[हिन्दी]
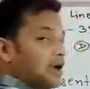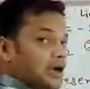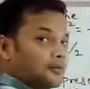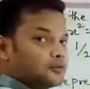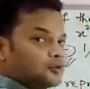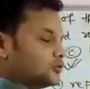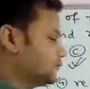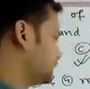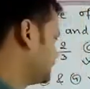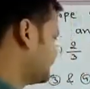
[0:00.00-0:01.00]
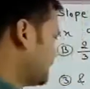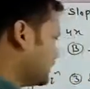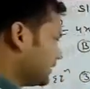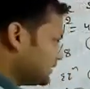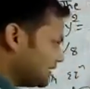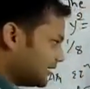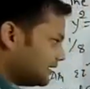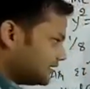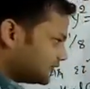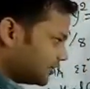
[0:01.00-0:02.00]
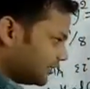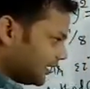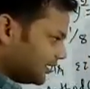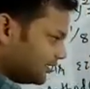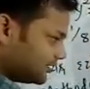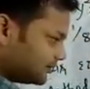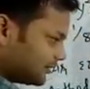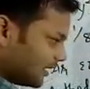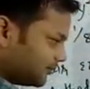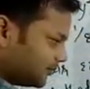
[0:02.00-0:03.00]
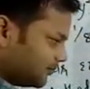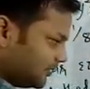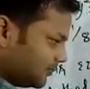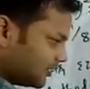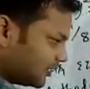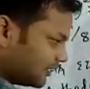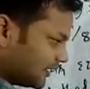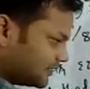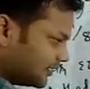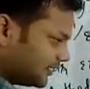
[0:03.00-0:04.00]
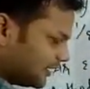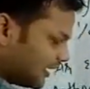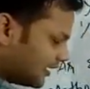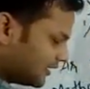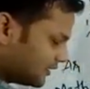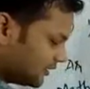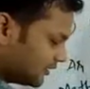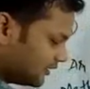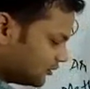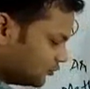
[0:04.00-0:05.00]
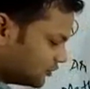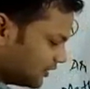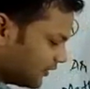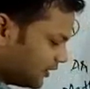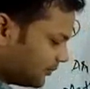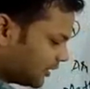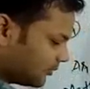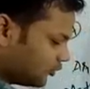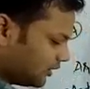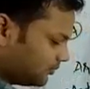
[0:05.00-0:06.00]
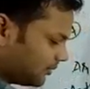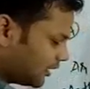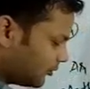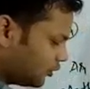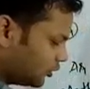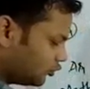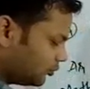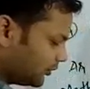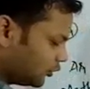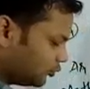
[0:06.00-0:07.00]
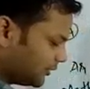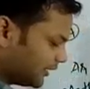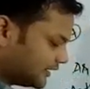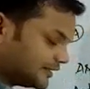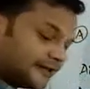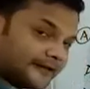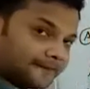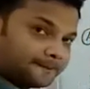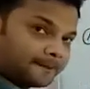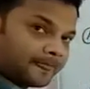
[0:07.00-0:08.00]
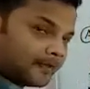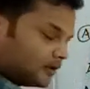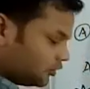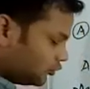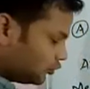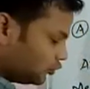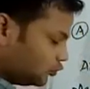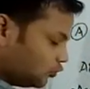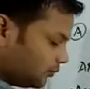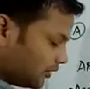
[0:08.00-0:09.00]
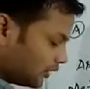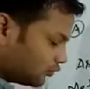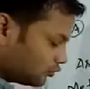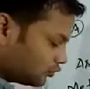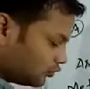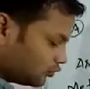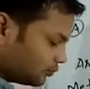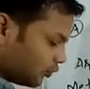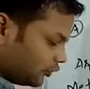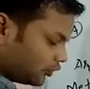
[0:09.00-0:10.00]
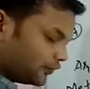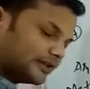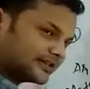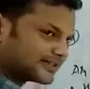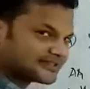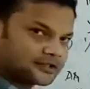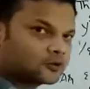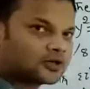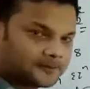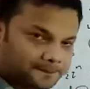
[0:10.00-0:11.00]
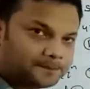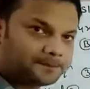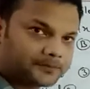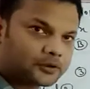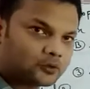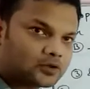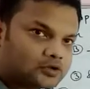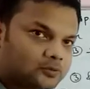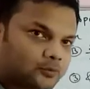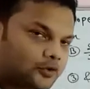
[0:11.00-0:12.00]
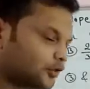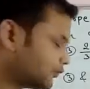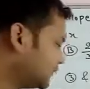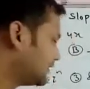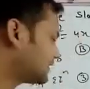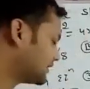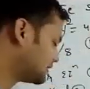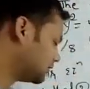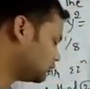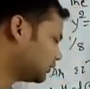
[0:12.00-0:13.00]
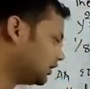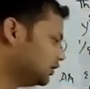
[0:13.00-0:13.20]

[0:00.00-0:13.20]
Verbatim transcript: अब सुनो यही स्ट्रेट लाइन इस लाइन पे पी पे अगर टेंजेंट है आगे चलकर इस दूसरे वाले पैराबोला पैराबोला टू पे क्यू पे टेंजेंट है तो क्यू का कुछ तो कुछ पॉइंट ऑफ इंटरसेक्शन होगा क्यू का जो पॉइंट ऑफ इंटरसेक्शन होगा